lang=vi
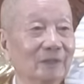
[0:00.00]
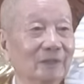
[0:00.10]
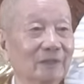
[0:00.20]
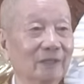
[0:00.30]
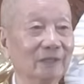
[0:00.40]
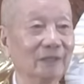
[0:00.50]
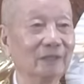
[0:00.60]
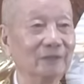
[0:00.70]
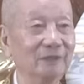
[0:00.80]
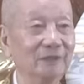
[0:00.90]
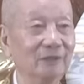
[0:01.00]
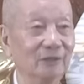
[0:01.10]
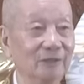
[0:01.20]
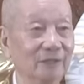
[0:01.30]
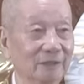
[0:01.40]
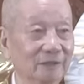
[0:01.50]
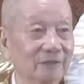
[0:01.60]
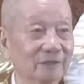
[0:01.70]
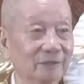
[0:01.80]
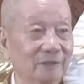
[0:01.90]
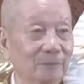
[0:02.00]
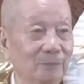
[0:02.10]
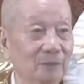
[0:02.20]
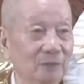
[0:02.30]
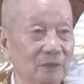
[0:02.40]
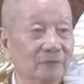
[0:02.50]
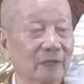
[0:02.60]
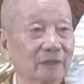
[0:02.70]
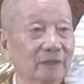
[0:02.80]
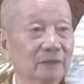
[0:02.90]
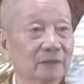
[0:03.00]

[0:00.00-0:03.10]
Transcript: thành ra các vị nghĩ họ đi hành hương đó như vậy đó